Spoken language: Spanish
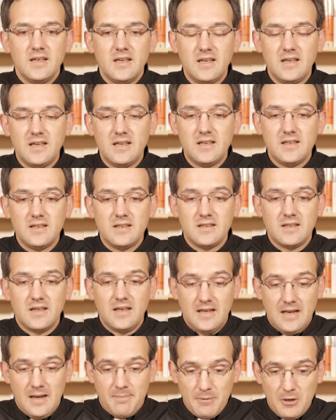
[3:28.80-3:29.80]
y
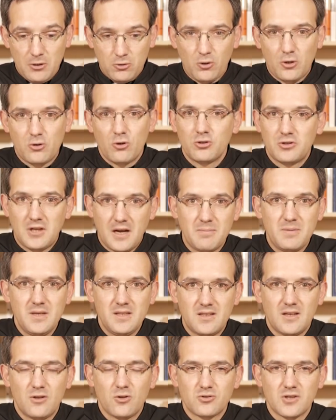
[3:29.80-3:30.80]
el espíritu que nos
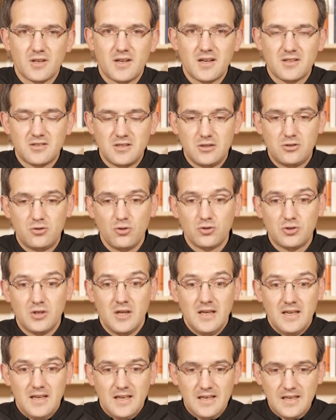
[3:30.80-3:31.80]
transmiten los ejercicios
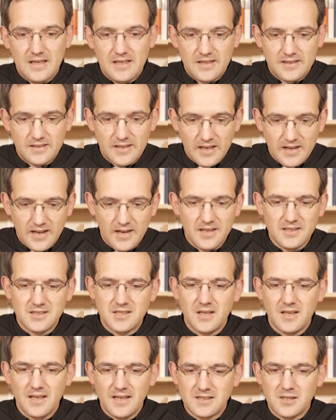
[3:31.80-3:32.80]
y tener
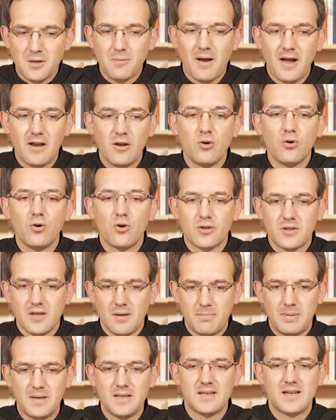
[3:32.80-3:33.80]
ese, ese valor de
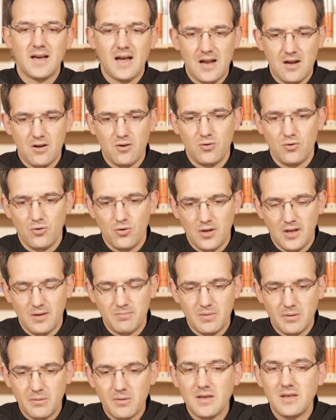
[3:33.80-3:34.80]
aplicarlo en
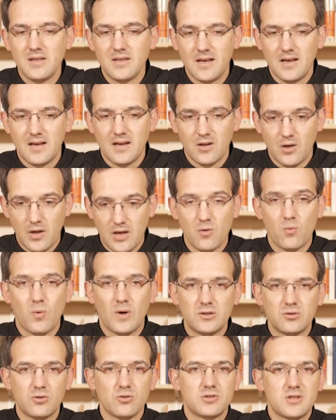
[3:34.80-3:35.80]
mi vida en
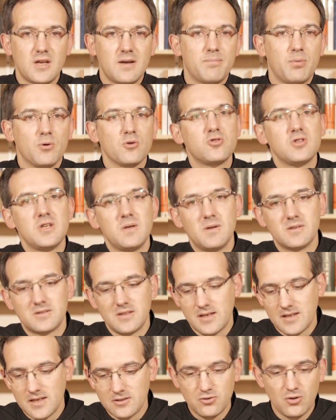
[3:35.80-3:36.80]
cuanto sea posible.
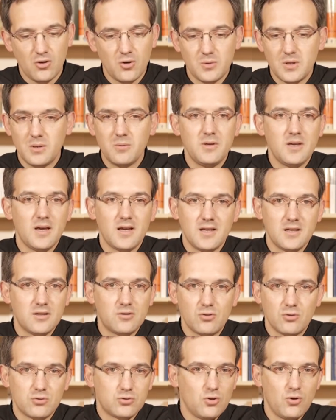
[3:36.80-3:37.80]
San Ignacio lo vivía
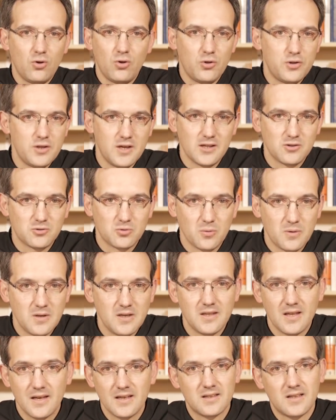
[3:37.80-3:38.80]
esto todos los días de su
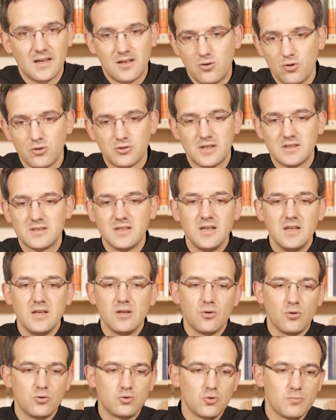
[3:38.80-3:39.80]
vida, estas cosas,
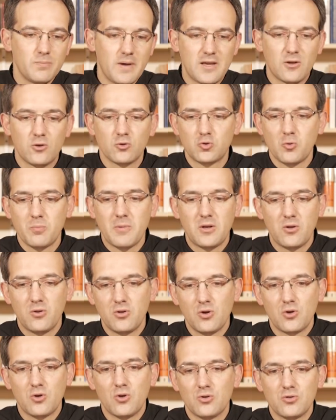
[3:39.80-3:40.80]
con sus más y con sus menos.
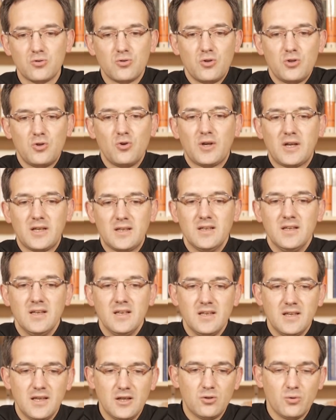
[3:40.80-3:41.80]
Digo, no, no digo que
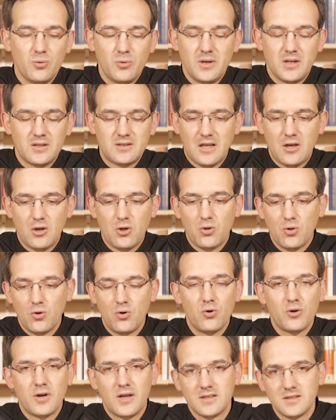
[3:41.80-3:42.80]
hubiera estado dos
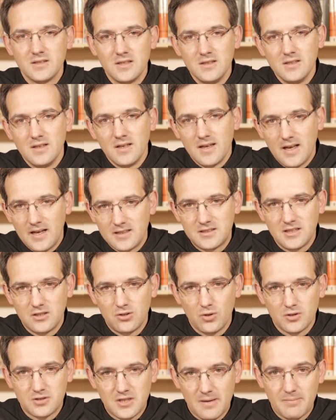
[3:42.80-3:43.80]
horas
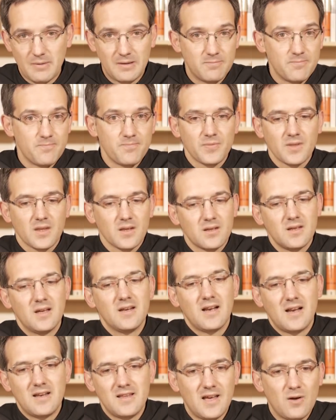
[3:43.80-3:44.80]
haciendo examen, en
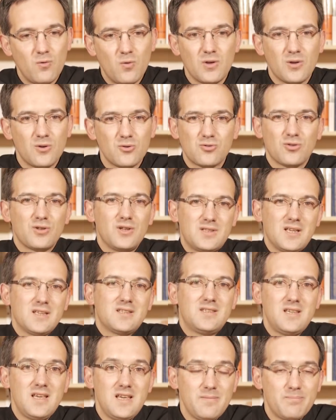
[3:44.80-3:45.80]
realidad o incluso quizás
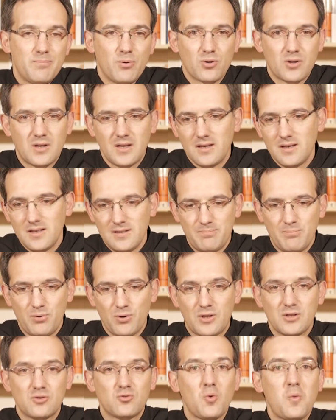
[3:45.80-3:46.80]
sí, porque,
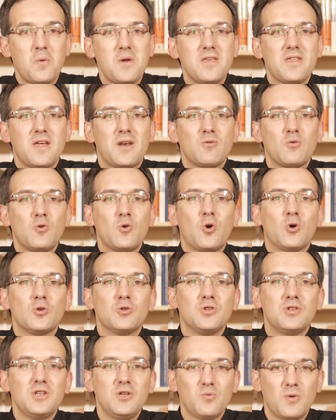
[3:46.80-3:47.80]
porque su vida era un
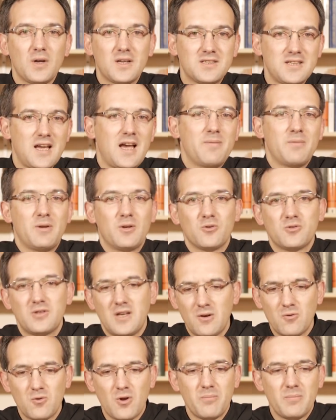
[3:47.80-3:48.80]
continuo examen, o sea,
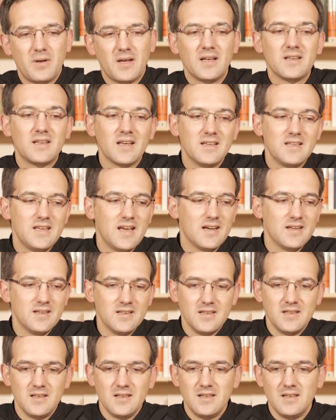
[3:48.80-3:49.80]
era un hombre que
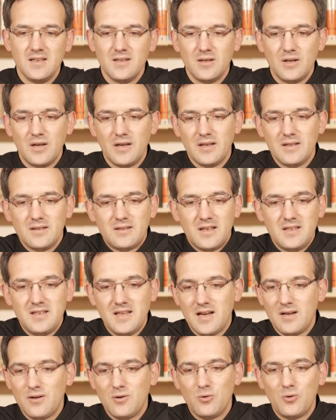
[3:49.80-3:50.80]
tenía, eh,
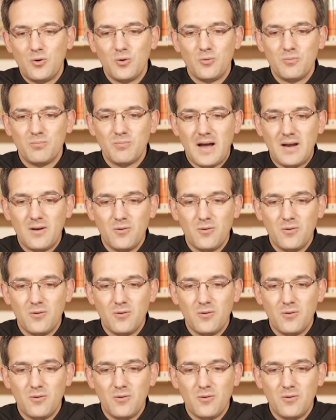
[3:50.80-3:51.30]
tenía un,